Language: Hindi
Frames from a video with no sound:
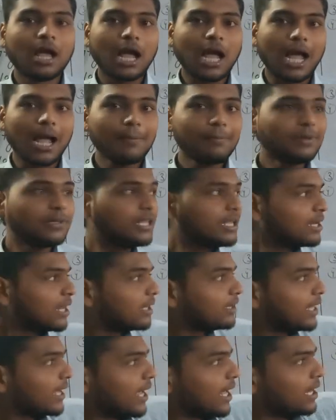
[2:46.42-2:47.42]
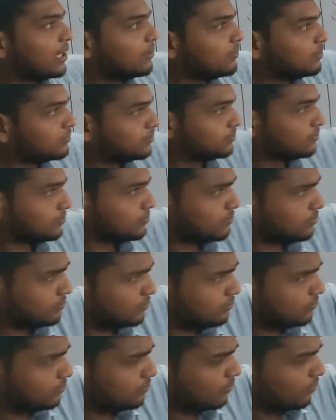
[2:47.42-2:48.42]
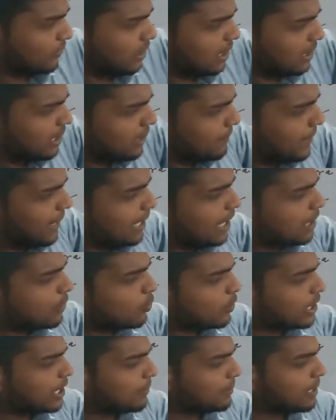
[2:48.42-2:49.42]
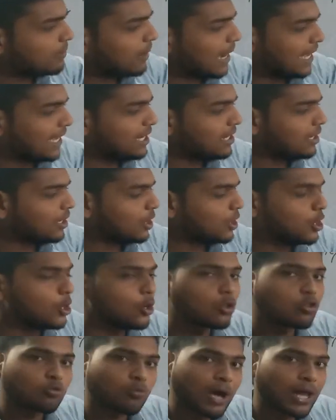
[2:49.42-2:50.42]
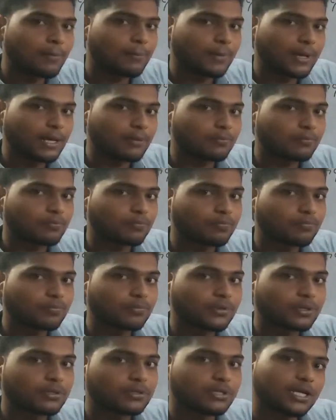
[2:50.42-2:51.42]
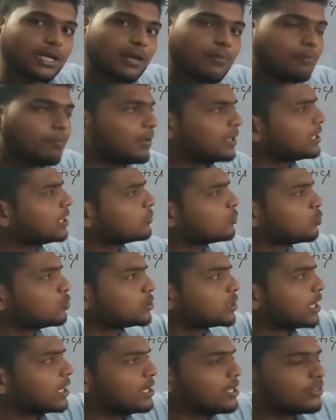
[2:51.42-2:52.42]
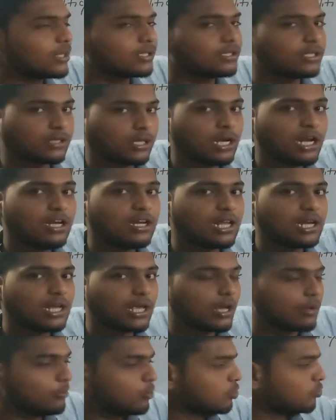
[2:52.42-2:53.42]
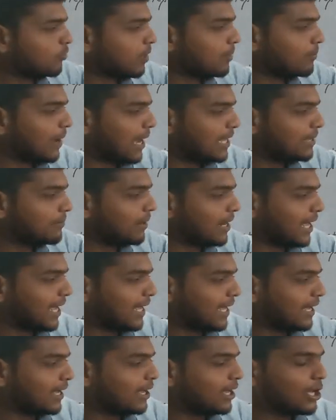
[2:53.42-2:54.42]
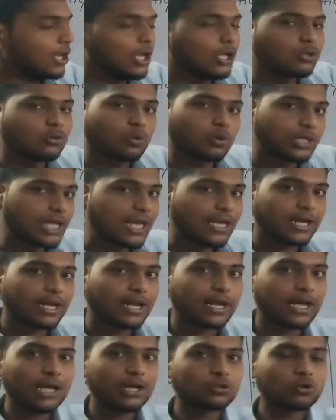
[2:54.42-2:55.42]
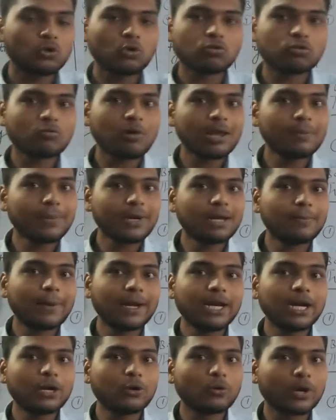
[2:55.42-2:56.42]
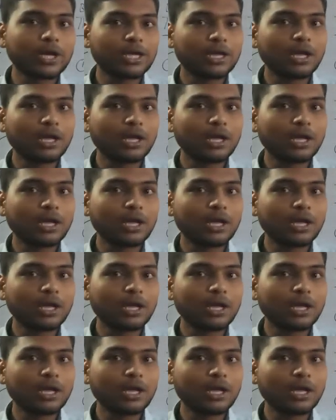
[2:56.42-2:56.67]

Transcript: अब दीना दयाल डिपेंडेंट हो गई अपने भाई नुस्वान पे ठीक है मदर तो कुछ कर नहीं सकती था ना इनके लिए नुस्वान भाई बड़ा है तो यही करेगा तो नुस्वान पे डिपेंडेंट हो गई